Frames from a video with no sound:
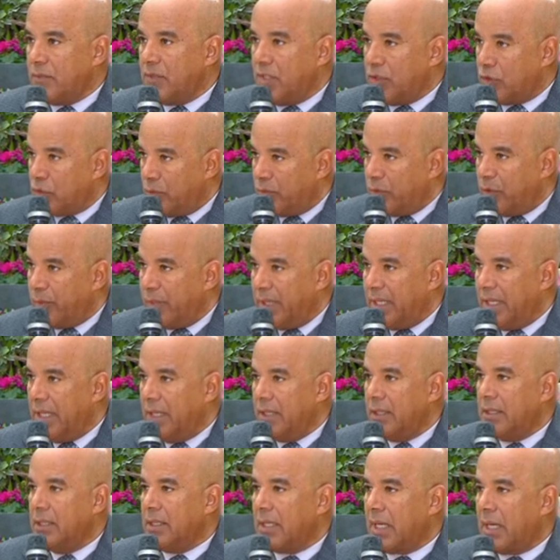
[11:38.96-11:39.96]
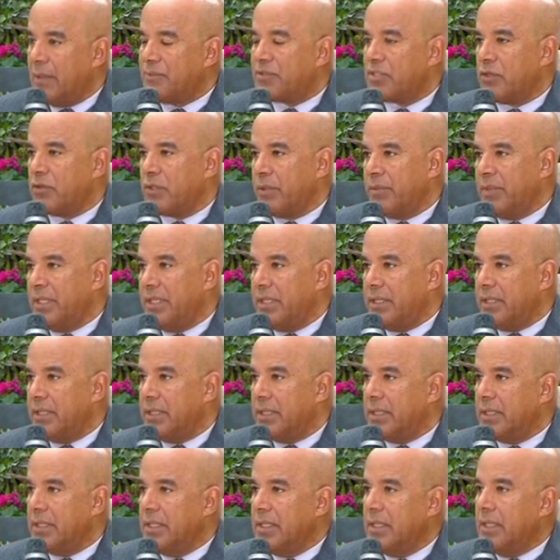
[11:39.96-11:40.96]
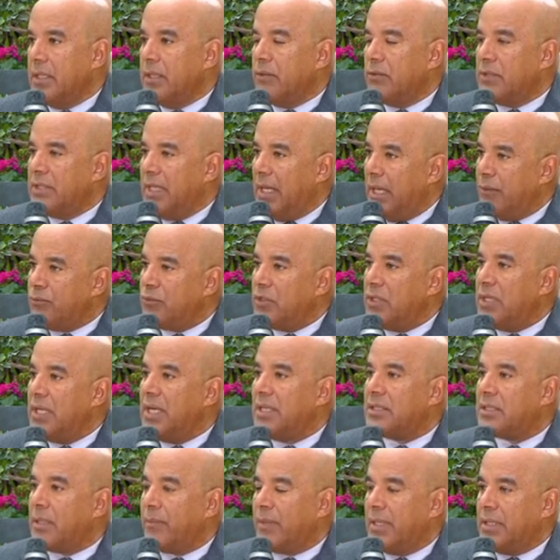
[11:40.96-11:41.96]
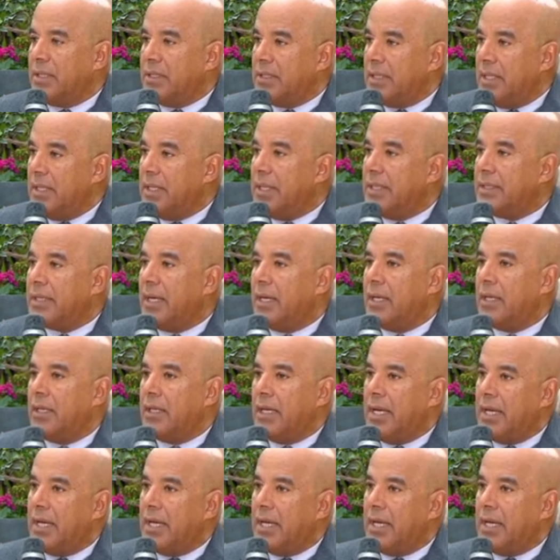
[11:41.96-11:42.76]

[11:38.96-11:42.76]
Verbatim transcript: 885 جنيه وده الحمد لله طبعا ده ده